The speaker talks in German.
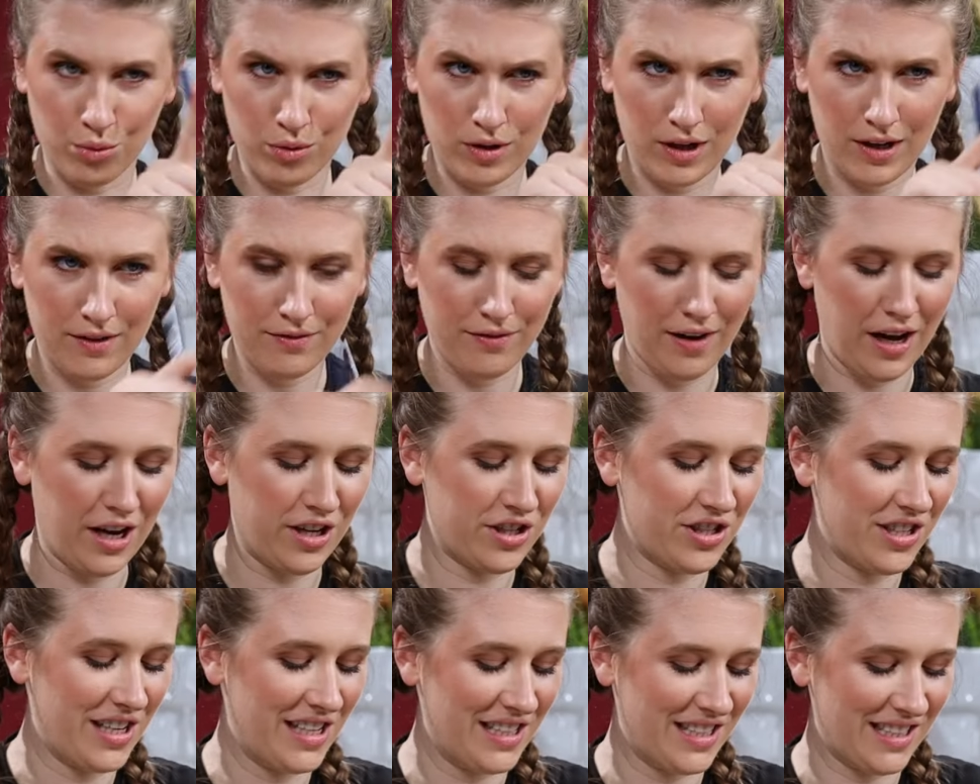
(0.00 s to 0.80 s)
oder
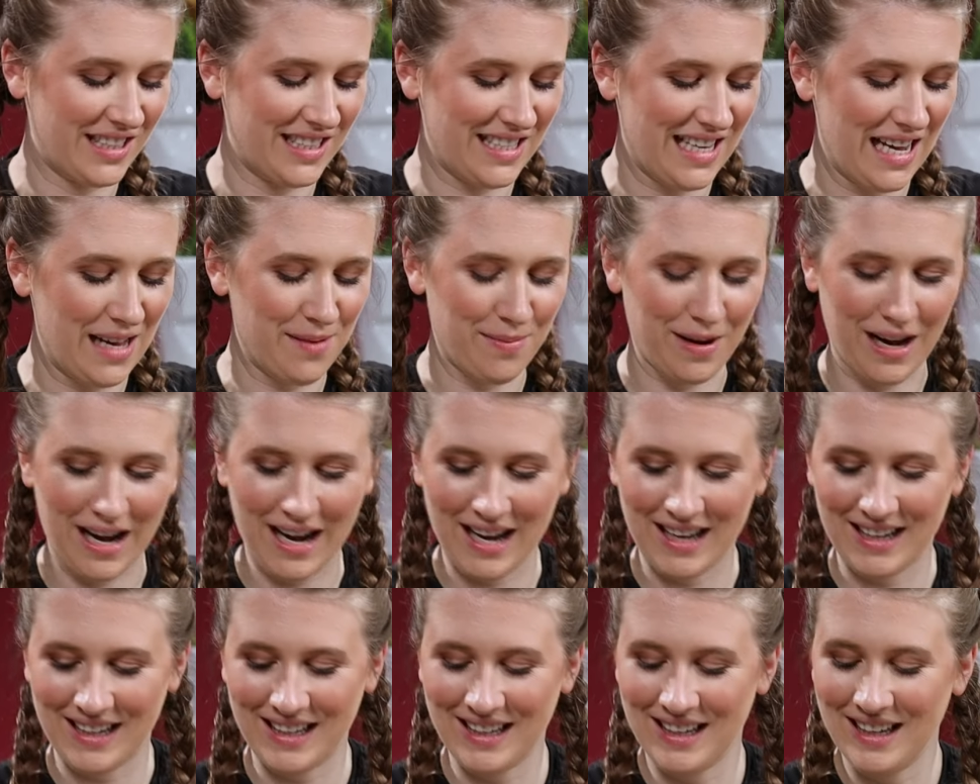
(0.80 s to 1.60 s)
veranstaltet selber
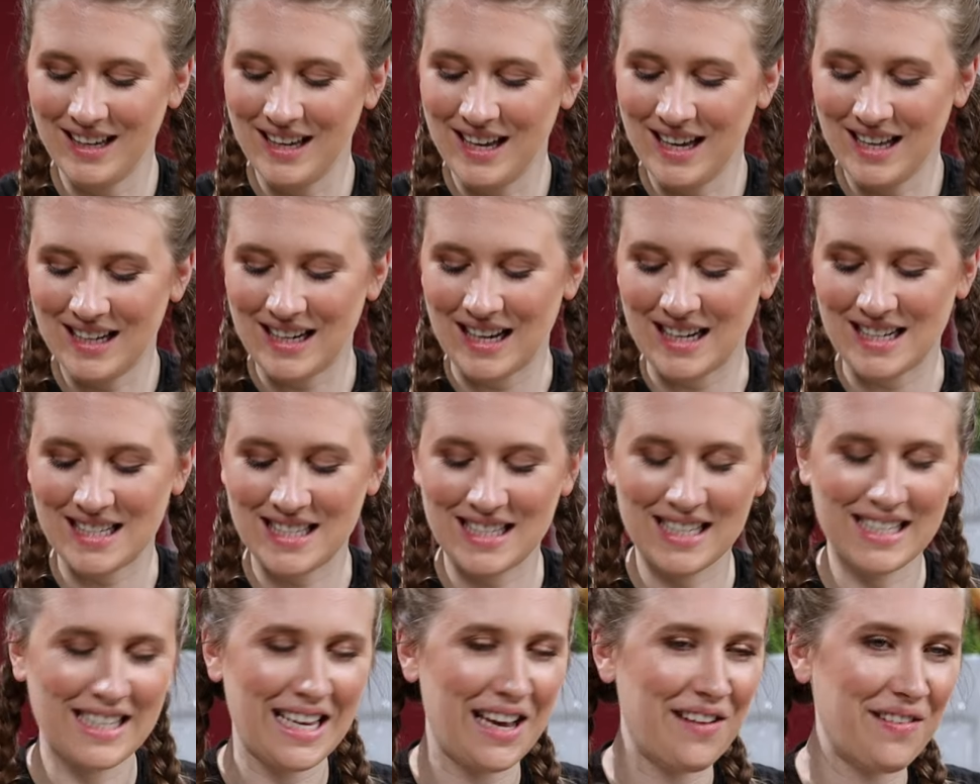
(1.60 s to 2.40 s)
eine. Dann
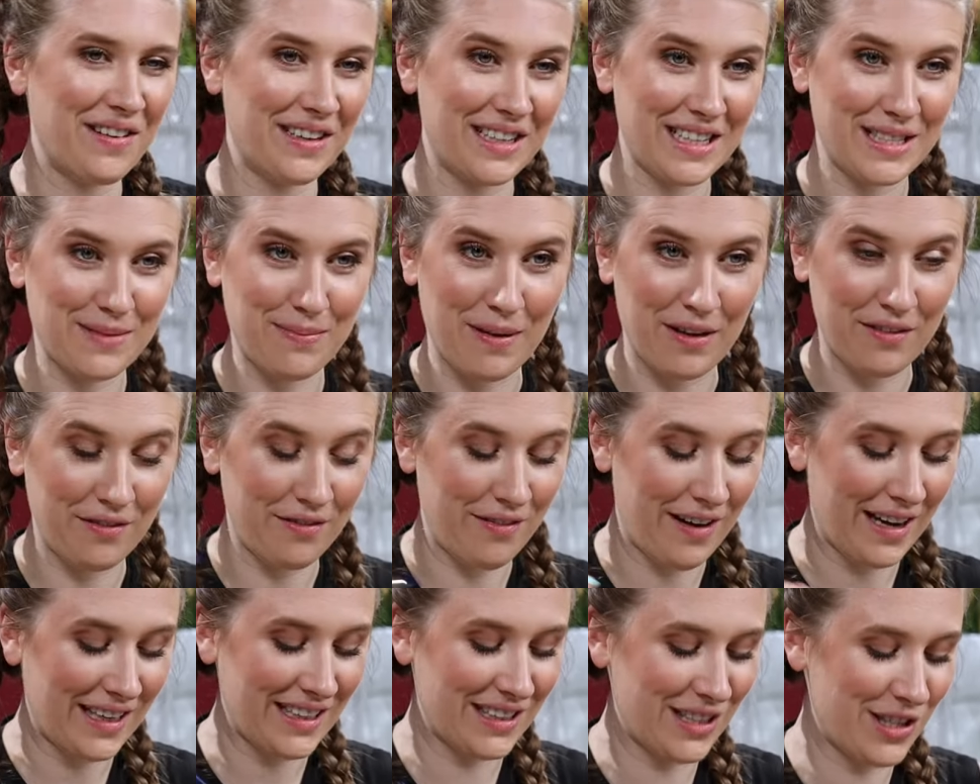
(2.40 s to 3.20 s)
ist das einfach das
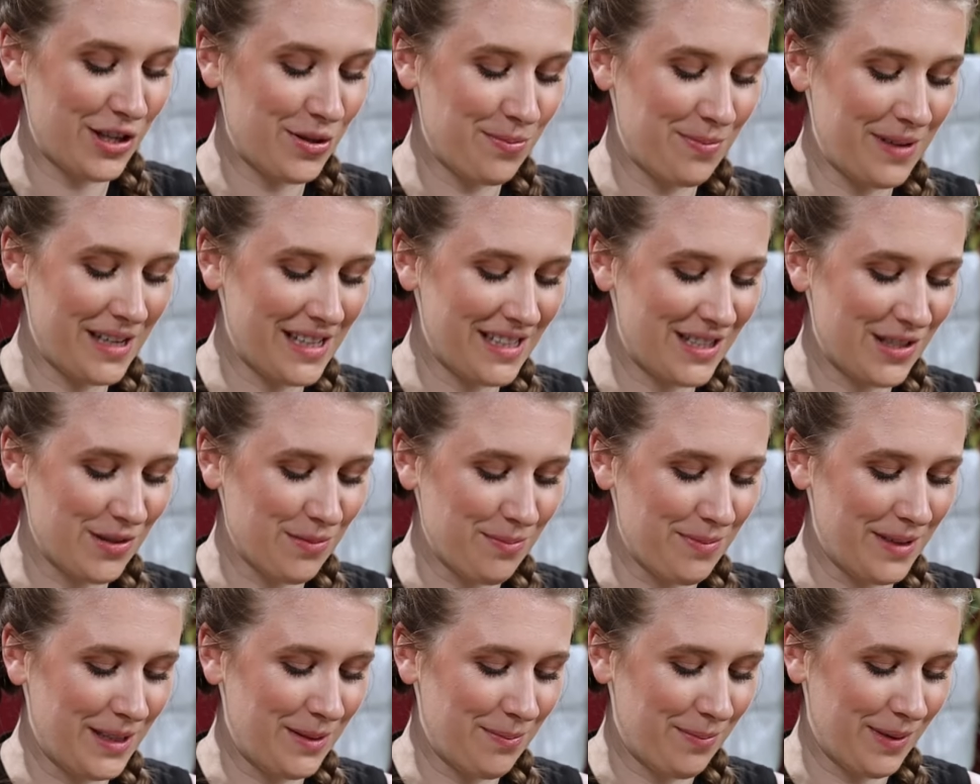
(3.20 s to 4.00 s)
perfekte Spiel
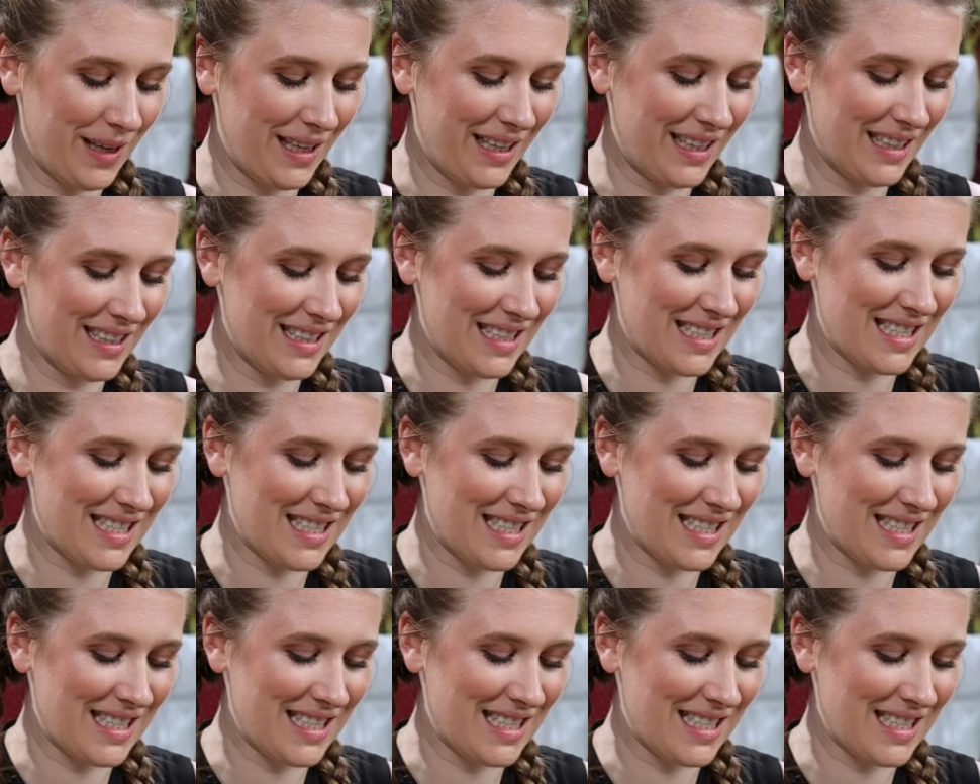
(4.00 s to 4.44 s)
zum Mitbringen.